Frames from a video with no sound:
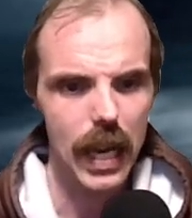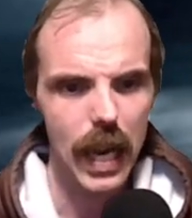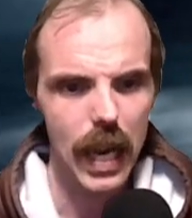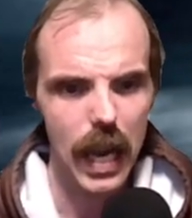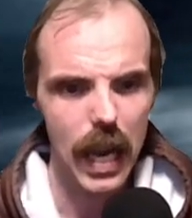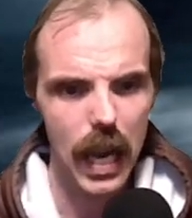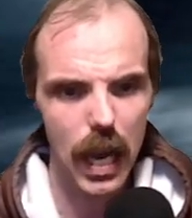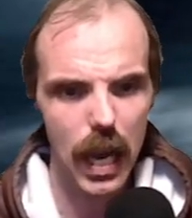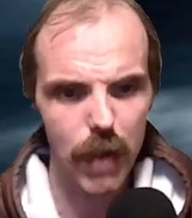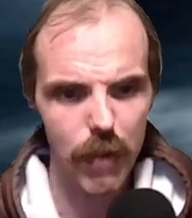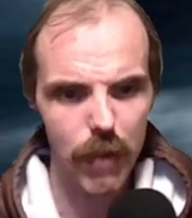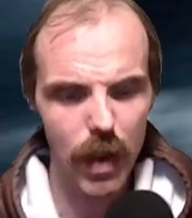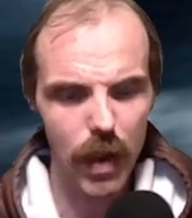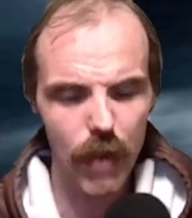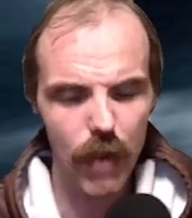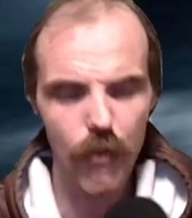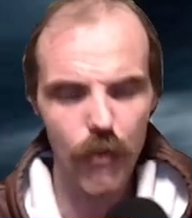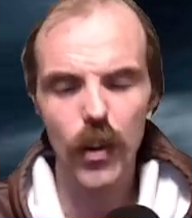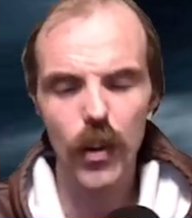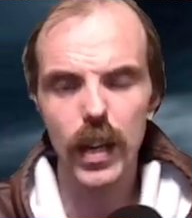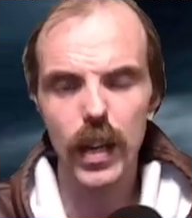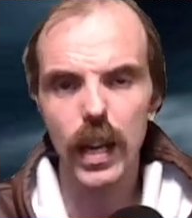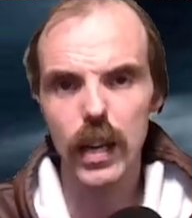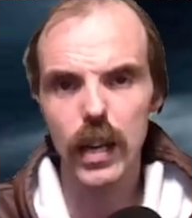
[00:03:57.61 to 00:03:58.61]
Ähm, er
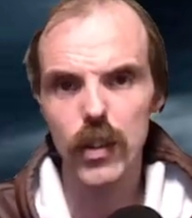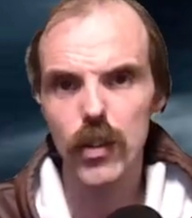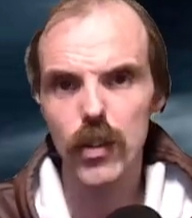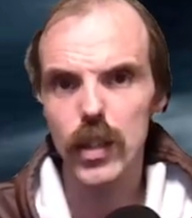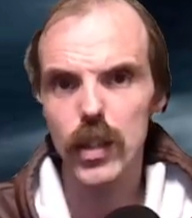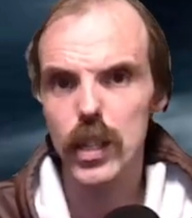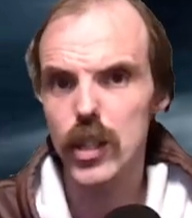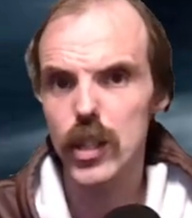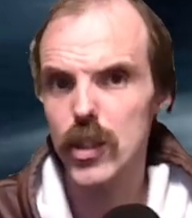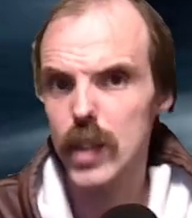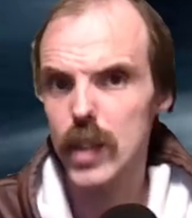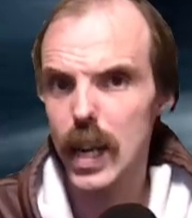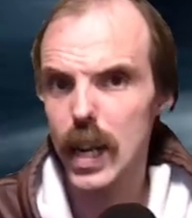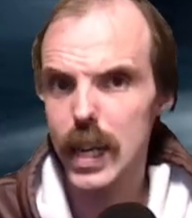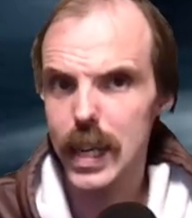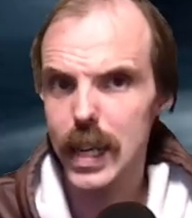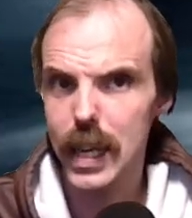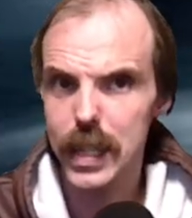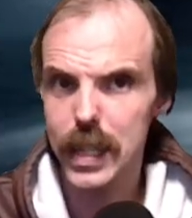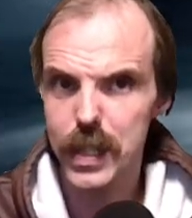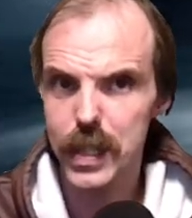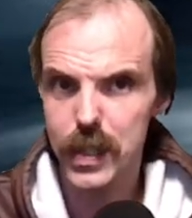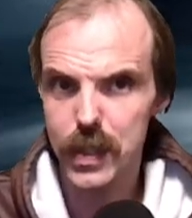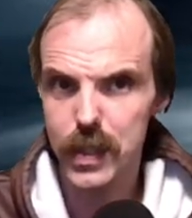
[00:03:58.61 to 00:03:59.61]
will natürlich schnell
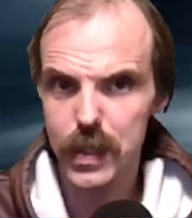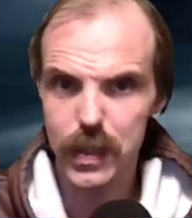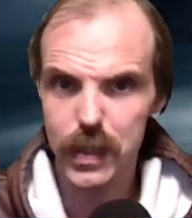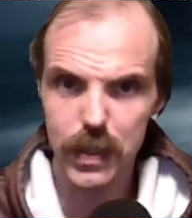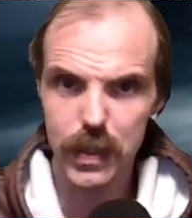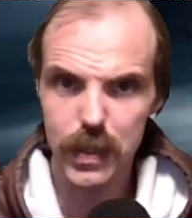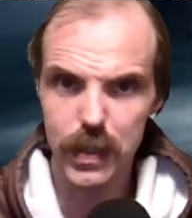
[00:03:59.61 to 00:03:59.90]
das